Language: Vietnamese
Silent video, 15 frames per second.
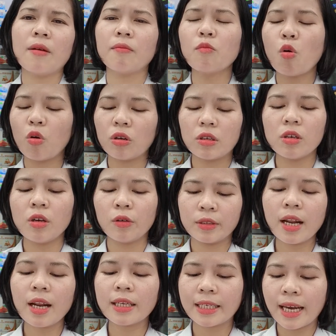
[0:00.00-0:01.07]
bôi đều
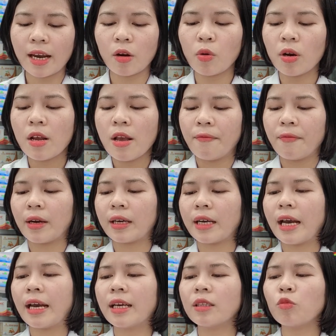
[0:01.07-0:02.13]
rất là nhạy luôn. Và
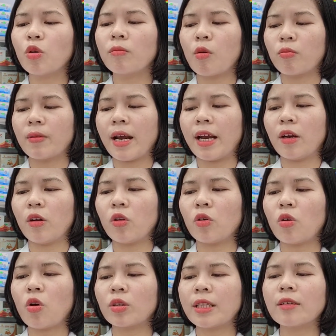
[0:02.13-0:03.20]
cái Thuần Mộc này
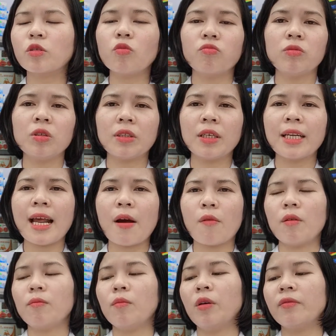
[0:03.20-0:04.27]
nó có tác dụng như thế nào ạ?